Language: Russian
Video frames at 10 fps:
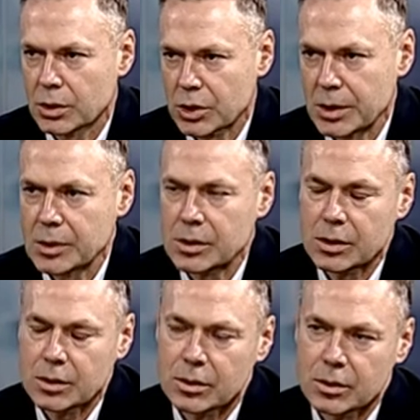
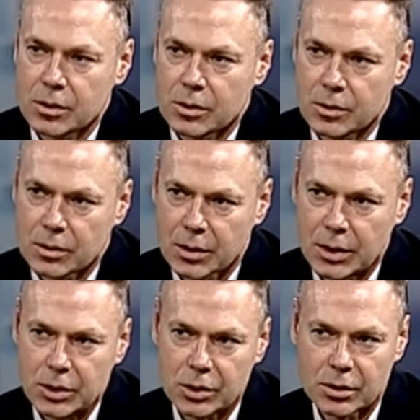шанс
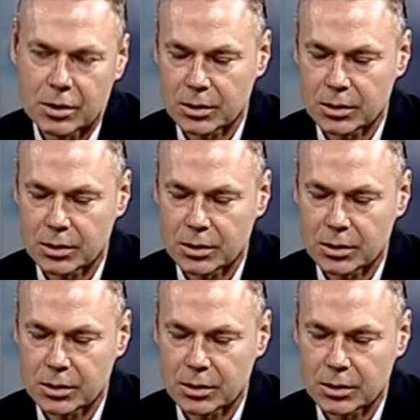наш,